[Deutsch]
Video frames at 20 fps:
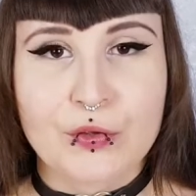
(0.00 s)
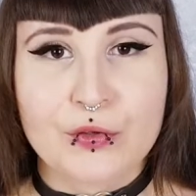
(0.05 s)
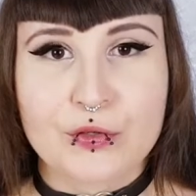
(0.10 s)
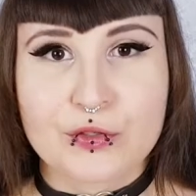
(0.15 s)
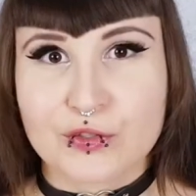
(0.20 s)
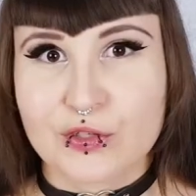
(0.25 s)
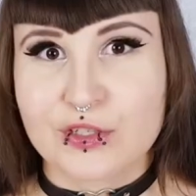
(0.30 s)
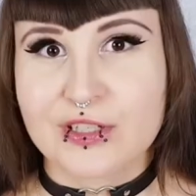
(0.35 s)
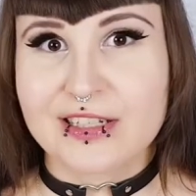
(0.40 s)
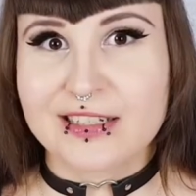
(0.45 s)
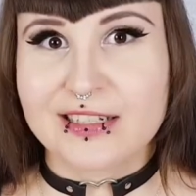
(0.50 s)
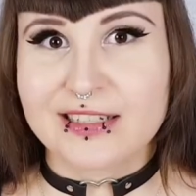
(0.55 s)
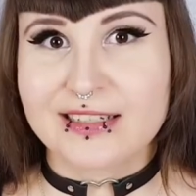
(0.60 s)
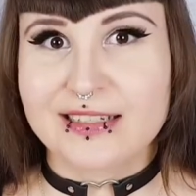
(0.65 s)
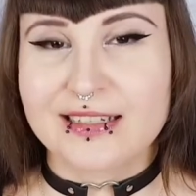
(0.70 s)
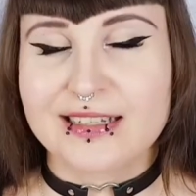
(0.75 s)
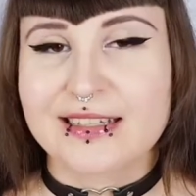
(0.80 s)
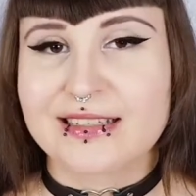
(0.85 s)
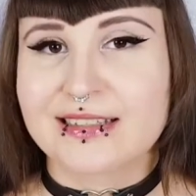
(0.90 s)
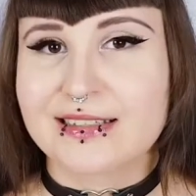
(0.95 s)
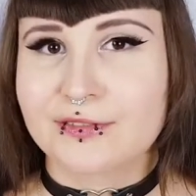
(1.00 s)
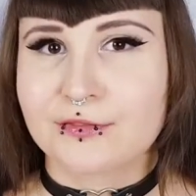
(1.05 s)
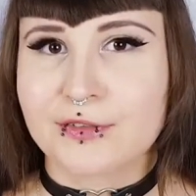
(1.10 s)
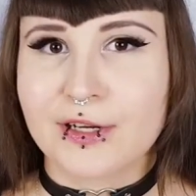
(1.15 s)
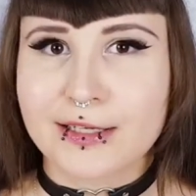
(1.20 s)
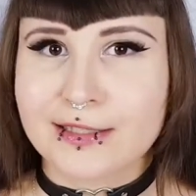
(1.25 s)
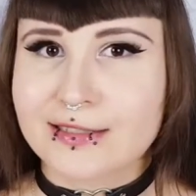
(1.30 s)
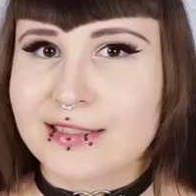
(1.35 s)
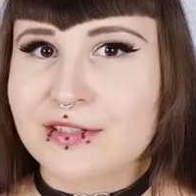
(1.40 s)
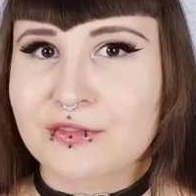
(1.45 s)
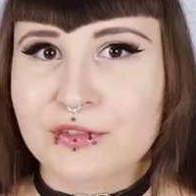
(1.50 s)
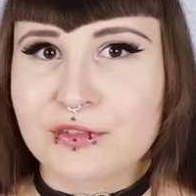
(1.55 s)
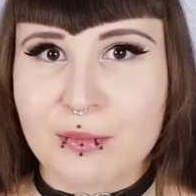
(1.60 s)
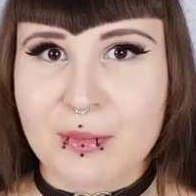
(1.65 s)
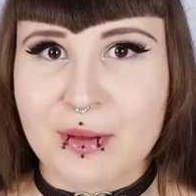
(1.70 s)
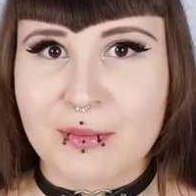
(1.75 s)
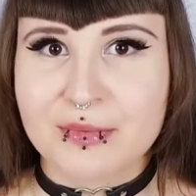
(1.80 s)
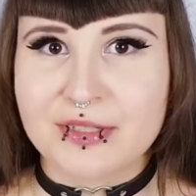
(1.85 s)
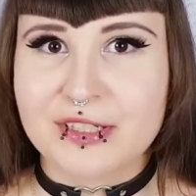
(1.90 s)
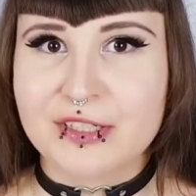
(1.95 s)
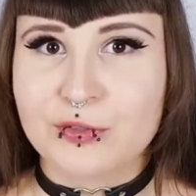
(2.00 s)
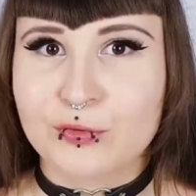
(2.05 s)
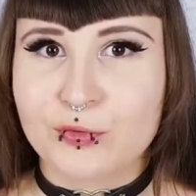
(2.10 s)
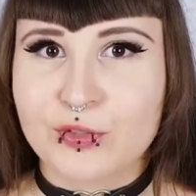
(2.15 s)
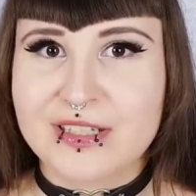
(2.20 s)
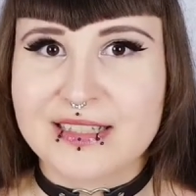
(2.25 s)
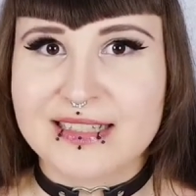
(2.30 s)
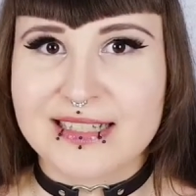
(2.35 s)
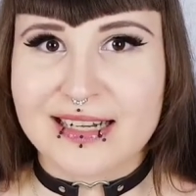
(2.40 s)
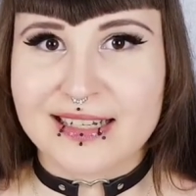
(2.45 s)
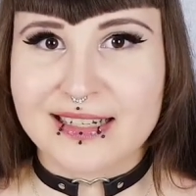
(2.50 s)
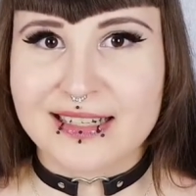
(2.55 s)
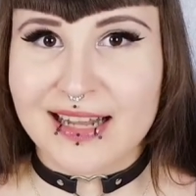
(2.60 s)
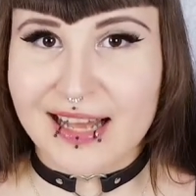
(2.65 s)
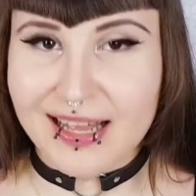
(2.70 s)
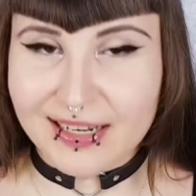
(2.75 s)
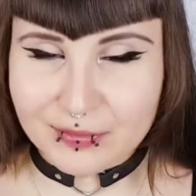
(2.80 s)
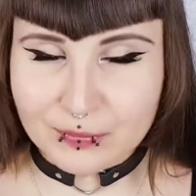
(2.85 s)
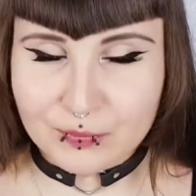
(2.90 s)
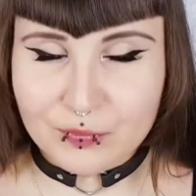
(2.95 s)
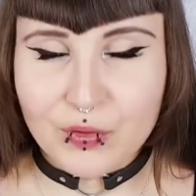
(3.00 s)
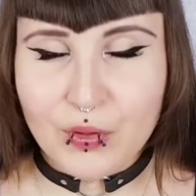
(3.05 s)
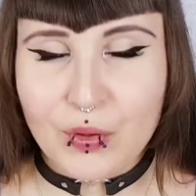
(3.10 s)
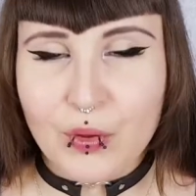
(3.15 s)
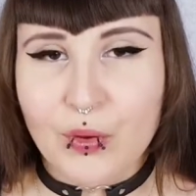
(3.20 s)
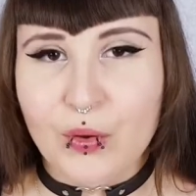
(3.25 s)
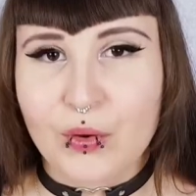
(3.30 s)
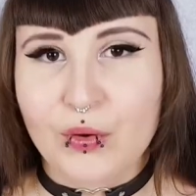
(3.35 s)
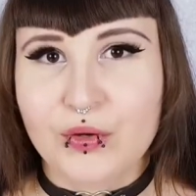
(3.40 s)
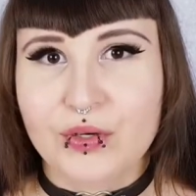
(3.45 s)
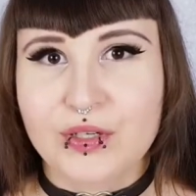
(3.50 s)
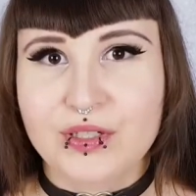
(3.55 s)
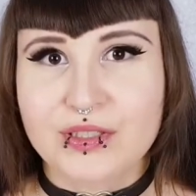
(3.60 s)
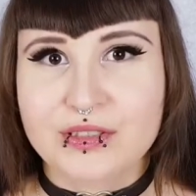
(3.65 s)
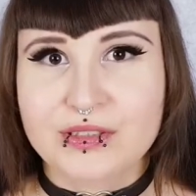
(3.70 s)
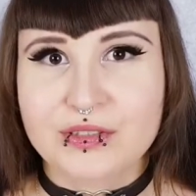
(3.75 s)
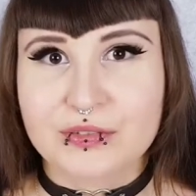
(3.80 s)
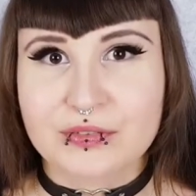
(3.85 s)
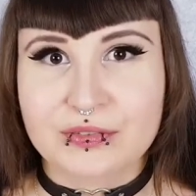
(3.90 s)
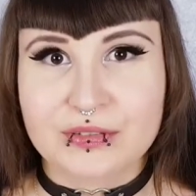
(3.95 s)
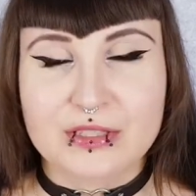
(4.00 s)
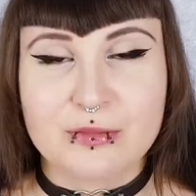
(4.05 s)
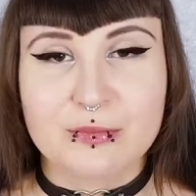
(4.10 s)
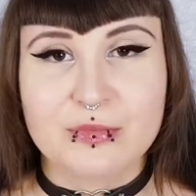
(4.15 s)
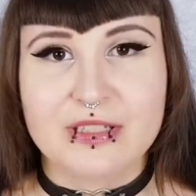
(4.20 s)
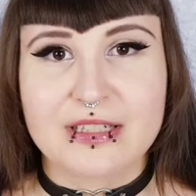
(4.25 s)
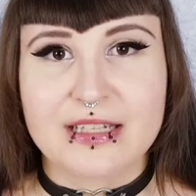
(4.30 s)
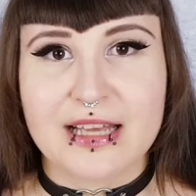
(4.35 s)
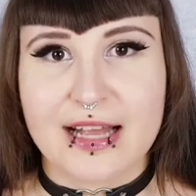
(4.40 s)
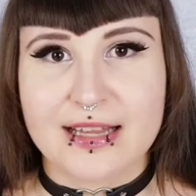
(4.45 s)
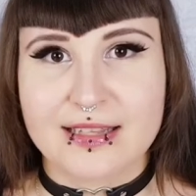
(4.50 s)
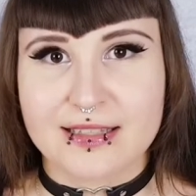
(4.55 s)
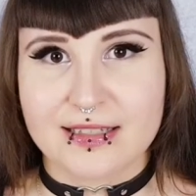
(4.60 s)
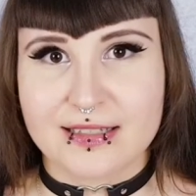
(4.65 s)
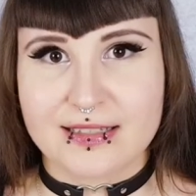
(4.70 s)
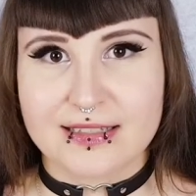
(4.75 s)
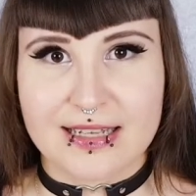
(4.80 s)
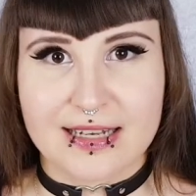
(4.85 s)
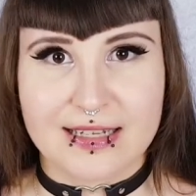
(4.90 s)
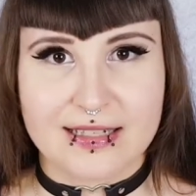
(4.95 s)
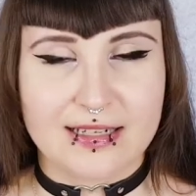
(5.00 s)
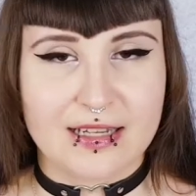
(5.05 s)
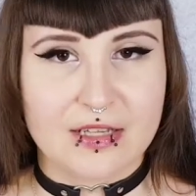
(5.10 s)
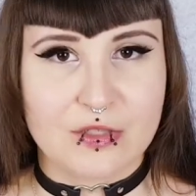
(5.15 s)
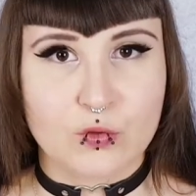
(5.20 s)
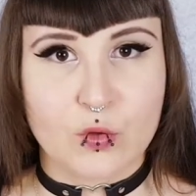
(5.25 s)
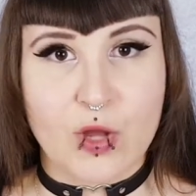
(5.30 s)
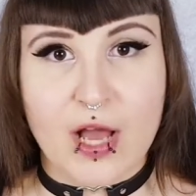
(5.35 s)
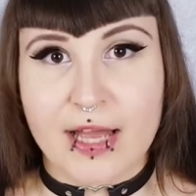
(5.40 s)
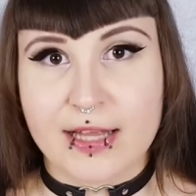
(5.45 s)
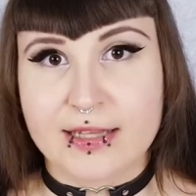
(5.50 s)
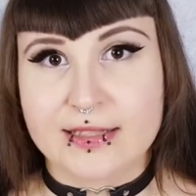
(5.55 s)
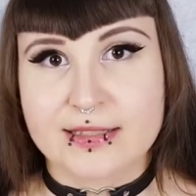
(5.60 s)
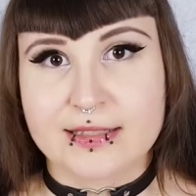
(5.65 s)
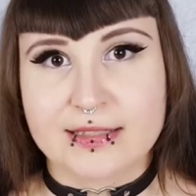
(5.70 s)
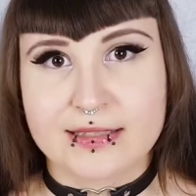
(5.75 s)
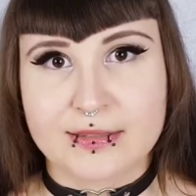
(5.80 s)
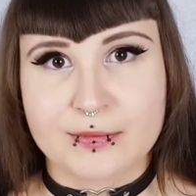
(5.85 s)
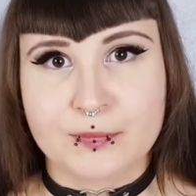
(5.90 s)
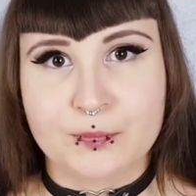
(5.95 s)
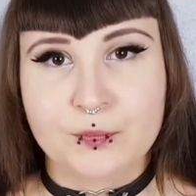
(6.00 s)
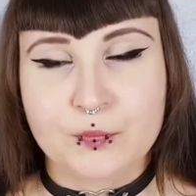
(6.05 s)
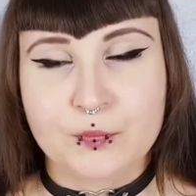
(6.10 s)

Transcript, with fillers: sondern ich fange jetzt einfach mal mit den Juli-Sachen an und filme die anderen Sachen dann so einzeln